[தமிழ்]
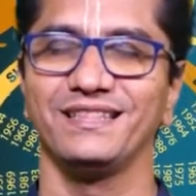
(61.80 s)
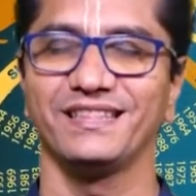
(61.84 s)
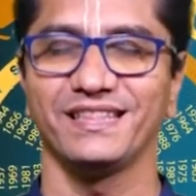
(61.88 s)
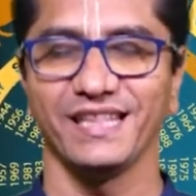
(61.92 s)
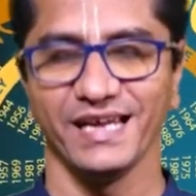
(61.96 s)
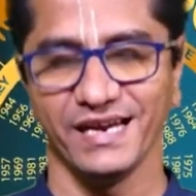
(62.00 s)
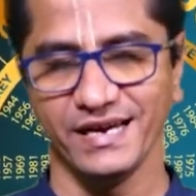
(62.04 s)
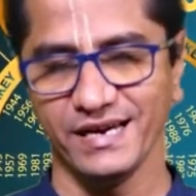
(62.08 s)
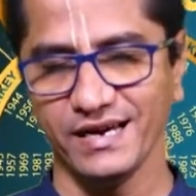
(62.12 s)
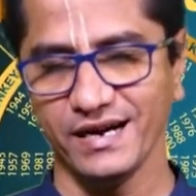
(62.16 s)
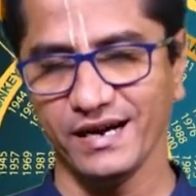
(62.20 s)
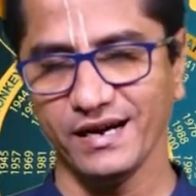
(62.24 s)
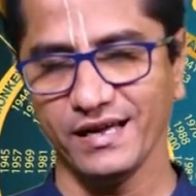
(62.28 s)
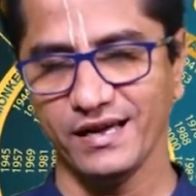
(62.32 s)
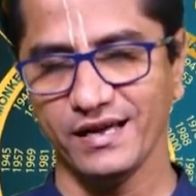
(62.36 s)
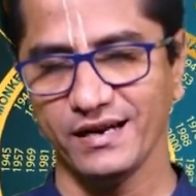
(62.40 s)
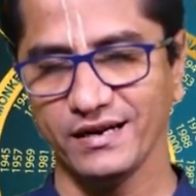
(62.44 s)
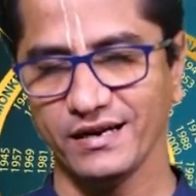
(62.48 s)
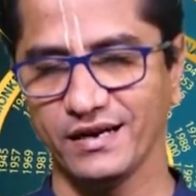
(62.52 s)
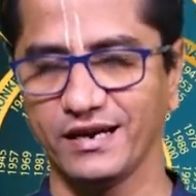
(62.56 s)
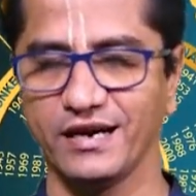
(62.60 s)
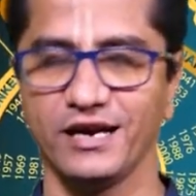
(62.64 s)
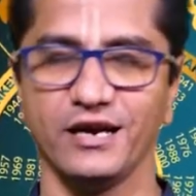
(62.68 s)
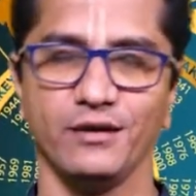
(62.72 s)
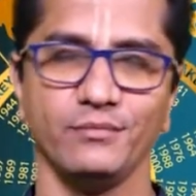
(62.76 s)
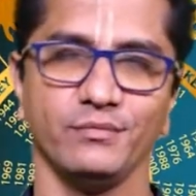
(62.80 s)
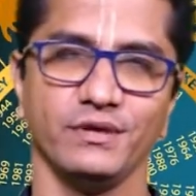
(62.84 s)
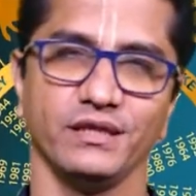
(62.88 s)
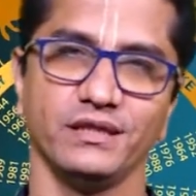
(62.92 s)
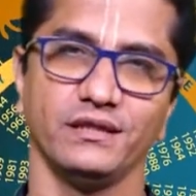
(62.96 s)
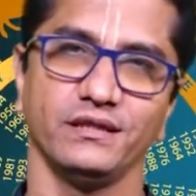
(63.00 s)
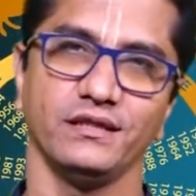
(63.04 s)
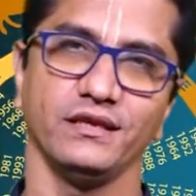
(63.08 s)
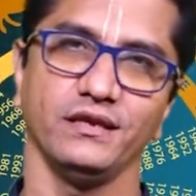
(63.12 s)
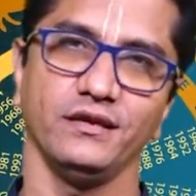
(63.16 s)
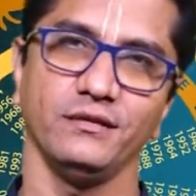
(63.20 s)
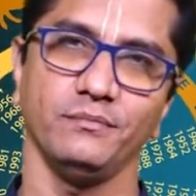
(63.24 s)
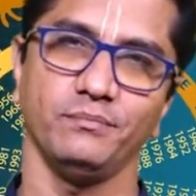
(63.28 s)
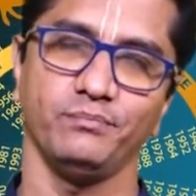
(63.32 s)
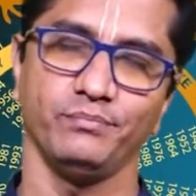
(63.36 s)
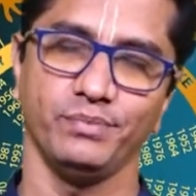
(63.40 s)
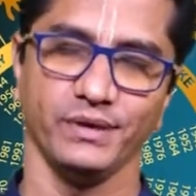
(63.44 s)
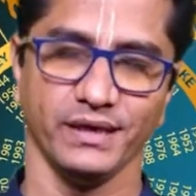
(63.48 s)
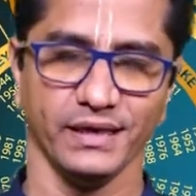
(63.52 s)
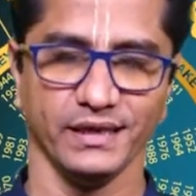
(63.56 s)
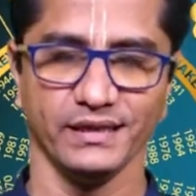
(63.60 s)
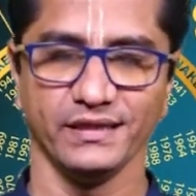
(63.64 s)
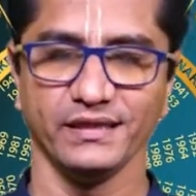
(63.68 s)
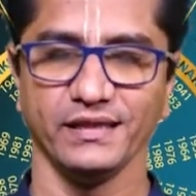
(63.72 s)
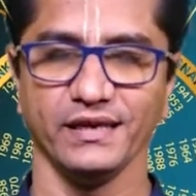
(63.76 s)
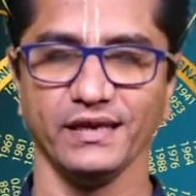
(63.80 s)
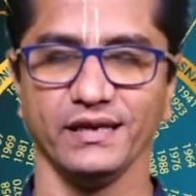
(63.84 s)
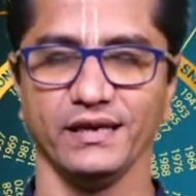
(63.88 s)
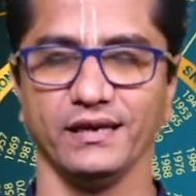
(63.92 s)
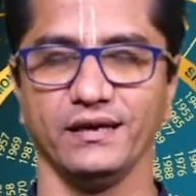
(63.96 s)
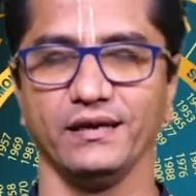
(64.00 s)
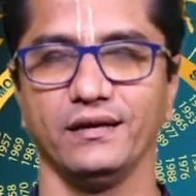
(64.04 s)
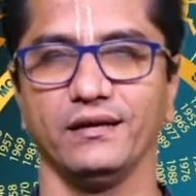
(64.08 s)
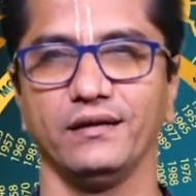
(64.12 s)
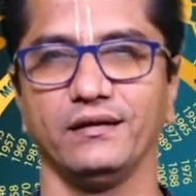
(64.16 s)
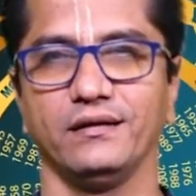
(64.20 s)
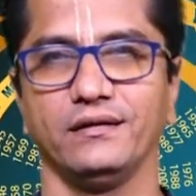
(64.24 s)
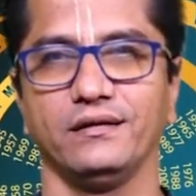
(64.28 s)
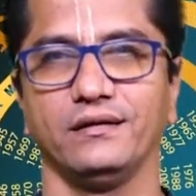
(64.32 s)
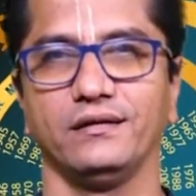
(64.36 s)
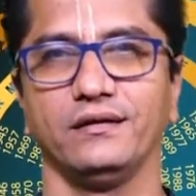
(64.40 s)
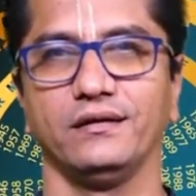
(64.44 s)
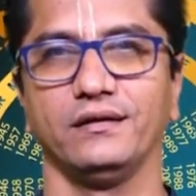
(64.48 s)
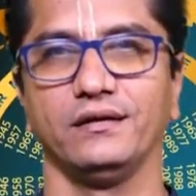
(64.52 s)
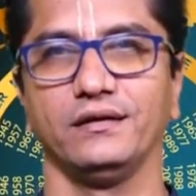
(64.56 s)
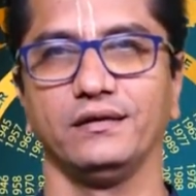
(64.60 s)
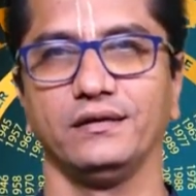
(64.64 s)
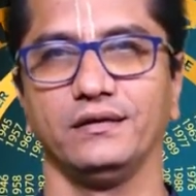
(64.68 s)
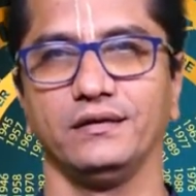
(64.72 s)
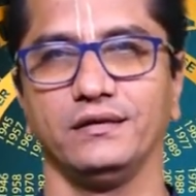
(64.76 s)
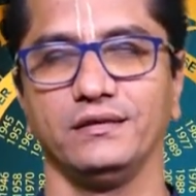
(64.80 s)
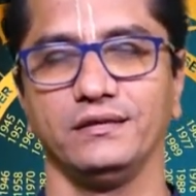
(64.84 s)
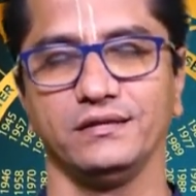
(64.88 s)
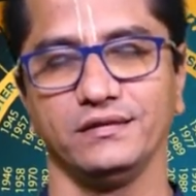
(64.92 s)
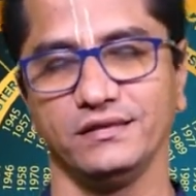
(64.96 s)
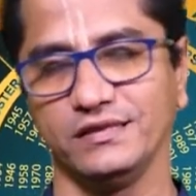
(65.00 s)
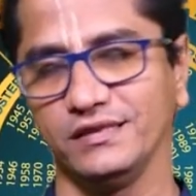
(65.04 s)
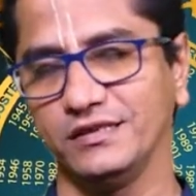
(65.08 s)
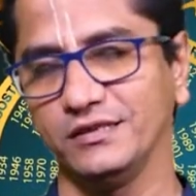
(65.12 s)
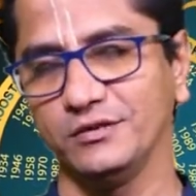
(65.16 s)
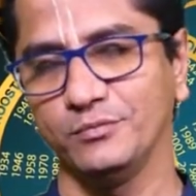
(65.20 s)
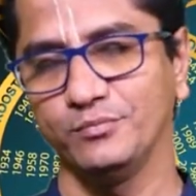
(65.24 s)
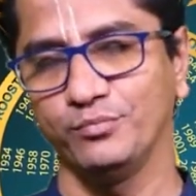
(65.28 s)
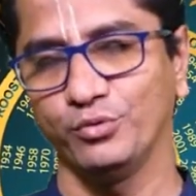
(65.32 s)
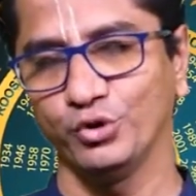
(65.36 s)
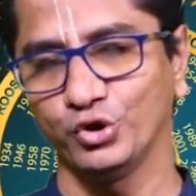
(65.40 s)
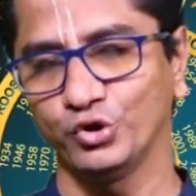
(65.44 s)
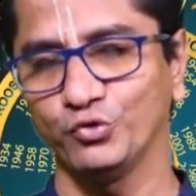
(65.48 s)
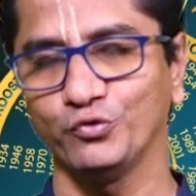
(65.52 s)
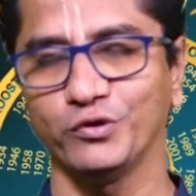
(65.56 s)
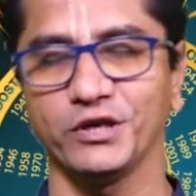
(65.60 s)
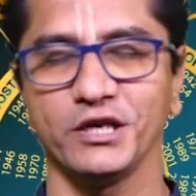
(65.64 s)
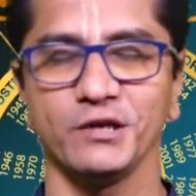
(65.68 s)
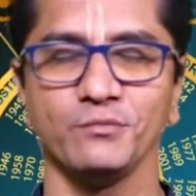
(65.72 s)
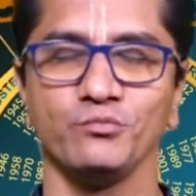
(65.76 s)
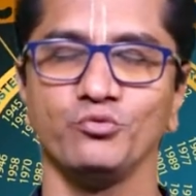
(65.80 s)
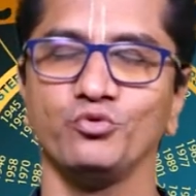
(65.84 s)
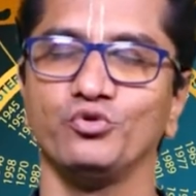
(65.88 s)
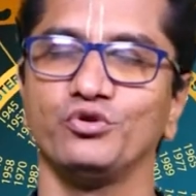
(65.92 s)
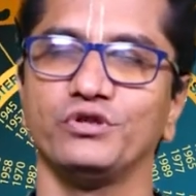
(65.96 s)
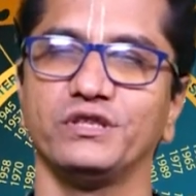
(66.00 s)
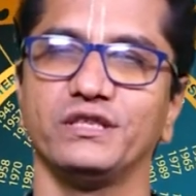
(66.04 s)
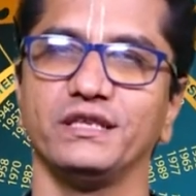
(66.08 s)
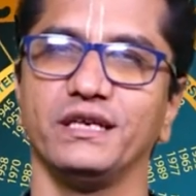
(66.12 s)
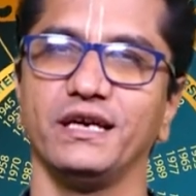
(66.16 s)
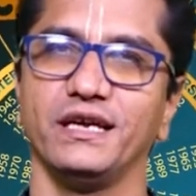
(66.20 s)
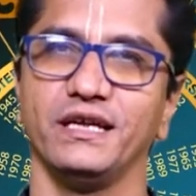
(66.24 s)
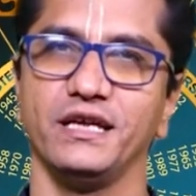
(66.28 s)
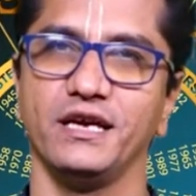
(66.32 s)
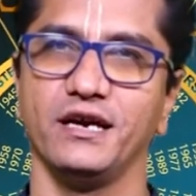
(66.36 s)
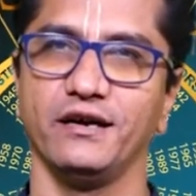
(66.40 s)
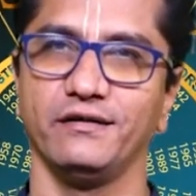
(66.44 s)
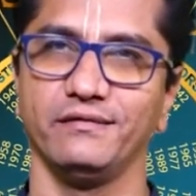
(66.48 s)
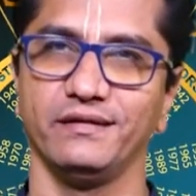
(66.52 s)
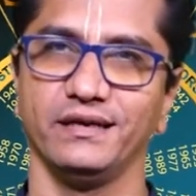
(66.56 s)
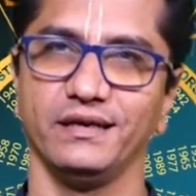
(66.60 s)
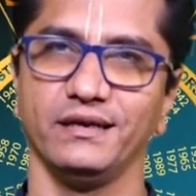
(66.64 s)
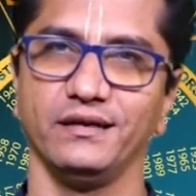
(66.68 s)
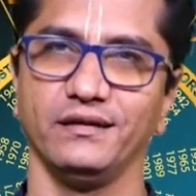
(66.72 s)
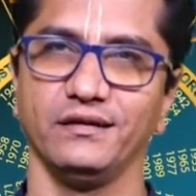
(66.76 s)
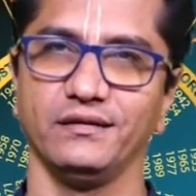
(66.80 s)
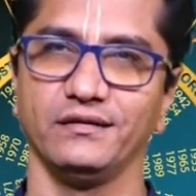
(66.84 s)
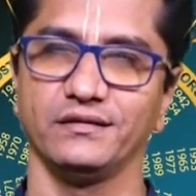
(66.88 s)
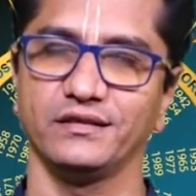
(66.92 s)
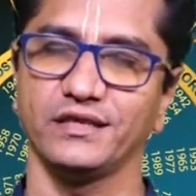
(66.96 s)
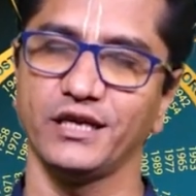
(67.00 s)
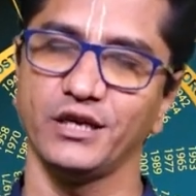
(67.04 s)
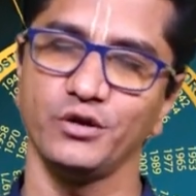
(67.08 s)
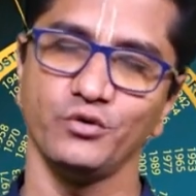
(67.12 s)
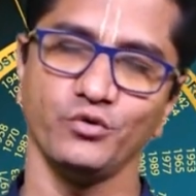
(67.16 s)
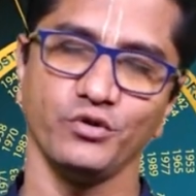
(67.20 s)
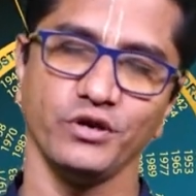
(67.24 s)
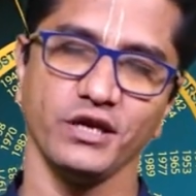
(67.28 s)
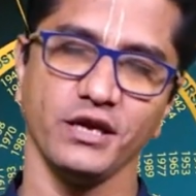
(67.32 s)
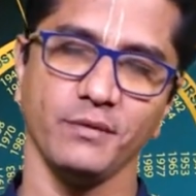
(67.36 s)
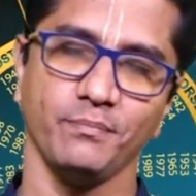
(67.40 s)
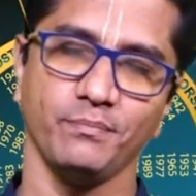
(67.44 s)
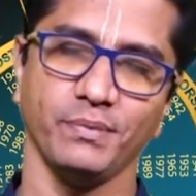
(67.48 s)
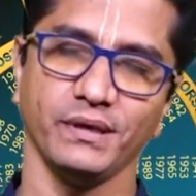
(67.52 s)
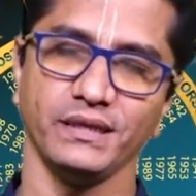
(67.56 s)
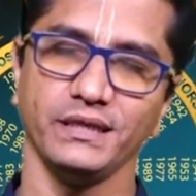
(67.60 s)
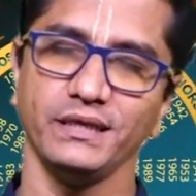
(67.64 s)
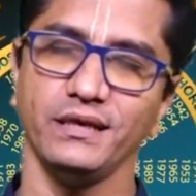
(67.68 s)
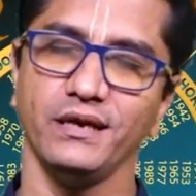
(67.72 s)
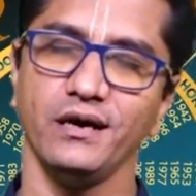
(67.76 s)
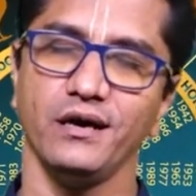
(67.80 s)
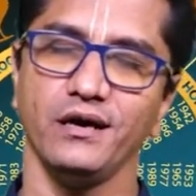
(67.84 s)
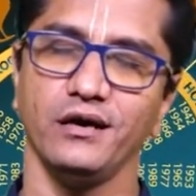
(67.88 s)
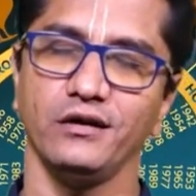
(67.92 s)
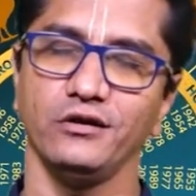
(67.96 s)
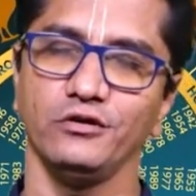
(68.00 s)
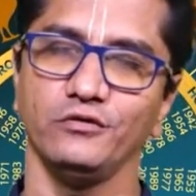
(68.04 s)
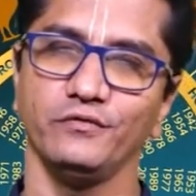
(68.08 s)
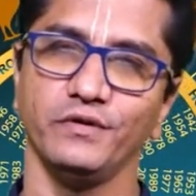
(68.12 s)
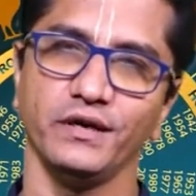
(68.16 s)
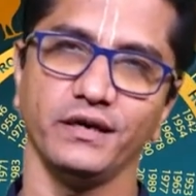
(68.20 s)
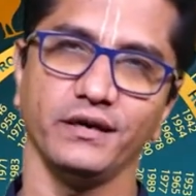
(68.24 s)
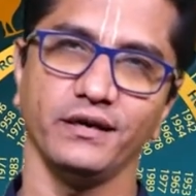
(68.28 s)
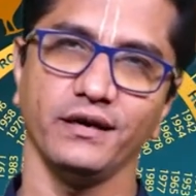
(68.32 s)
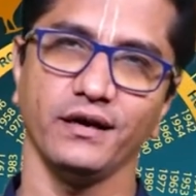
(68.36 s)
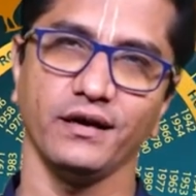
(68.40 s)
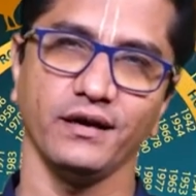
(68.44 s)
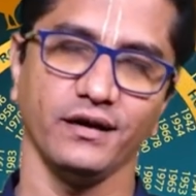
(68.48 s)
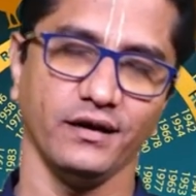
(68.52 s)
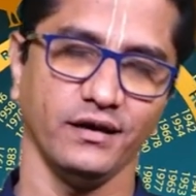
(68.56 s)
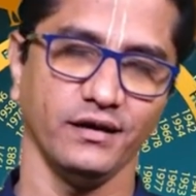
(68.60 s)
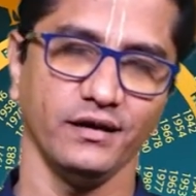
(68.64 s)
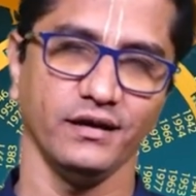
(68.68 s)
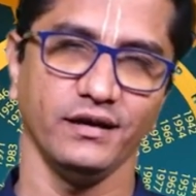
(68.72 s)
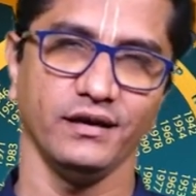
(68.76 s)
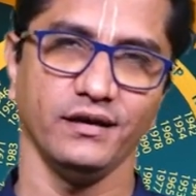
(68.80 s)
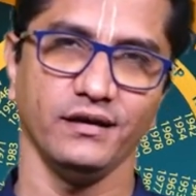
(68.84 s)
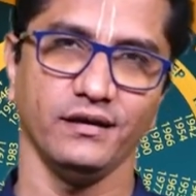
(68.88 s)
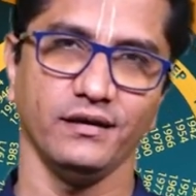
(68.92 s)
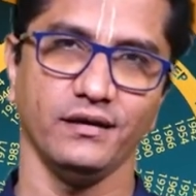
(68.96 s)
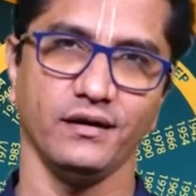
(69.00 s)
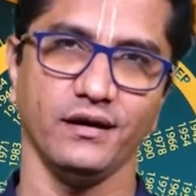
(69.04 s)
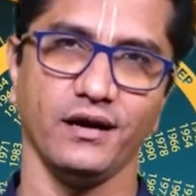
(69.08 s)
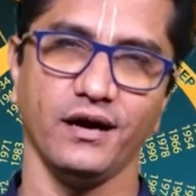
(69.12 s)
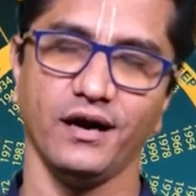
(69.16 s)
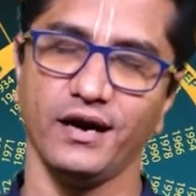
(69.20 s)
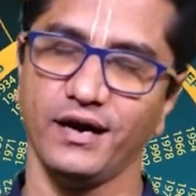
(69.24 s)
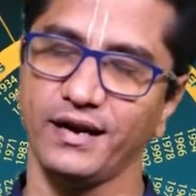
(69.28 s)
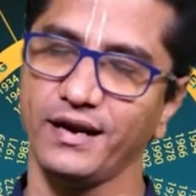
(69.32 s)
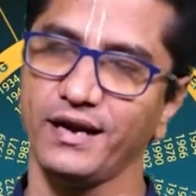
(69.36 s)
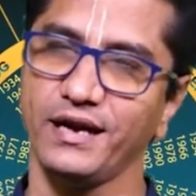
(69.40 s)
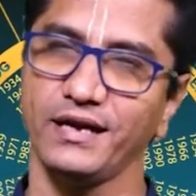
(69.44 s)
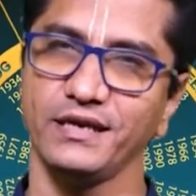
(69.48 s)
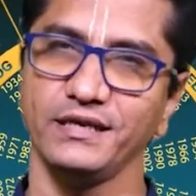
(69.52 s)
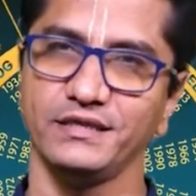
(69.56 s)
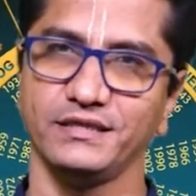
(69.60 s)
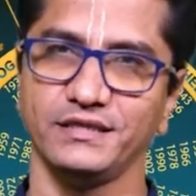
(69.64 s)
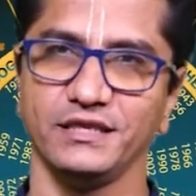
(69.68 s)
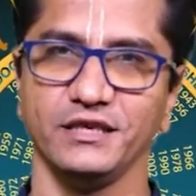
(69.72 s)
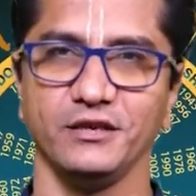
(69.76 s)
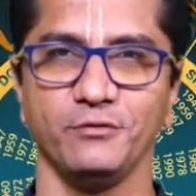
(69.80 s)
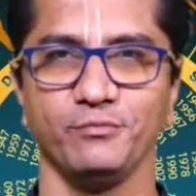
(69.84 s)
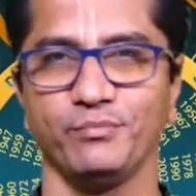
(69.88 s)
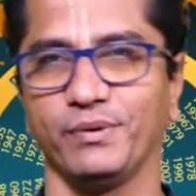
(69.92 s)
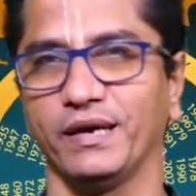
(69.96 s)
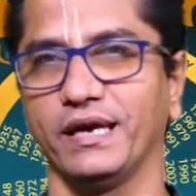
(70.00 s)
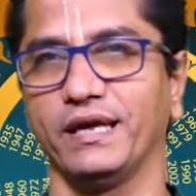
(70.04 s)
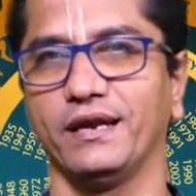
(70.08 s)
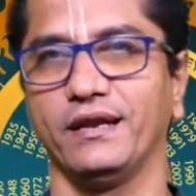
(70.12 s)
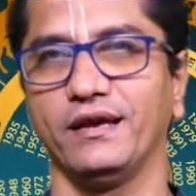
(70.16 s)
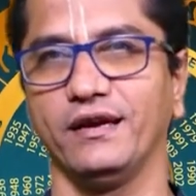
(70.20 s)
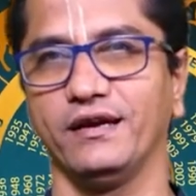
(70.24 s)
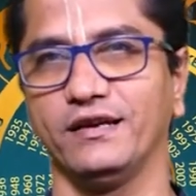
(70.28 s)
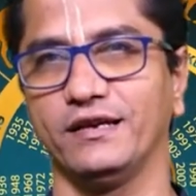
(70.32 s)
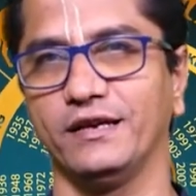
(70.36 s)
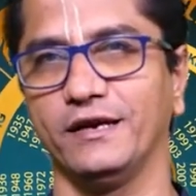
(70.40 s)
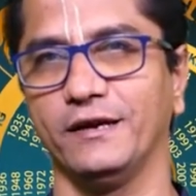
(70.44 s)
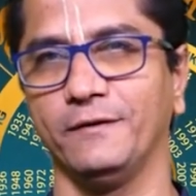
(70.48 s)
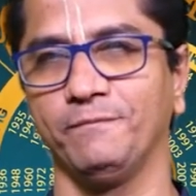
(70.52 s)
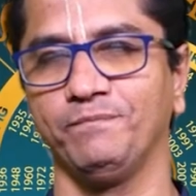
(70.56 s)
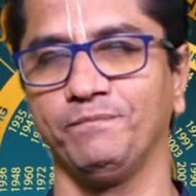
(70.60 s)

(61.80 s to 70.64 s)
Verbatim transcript: தென்னடார் கிராமத்தில் பிறந்த திரு பொதுவுடை மூர்த்தி ஐயா அவர்கள் தன்னுடைய பதினாலு வருட கால ஆராய்ச்சியின் பயனாக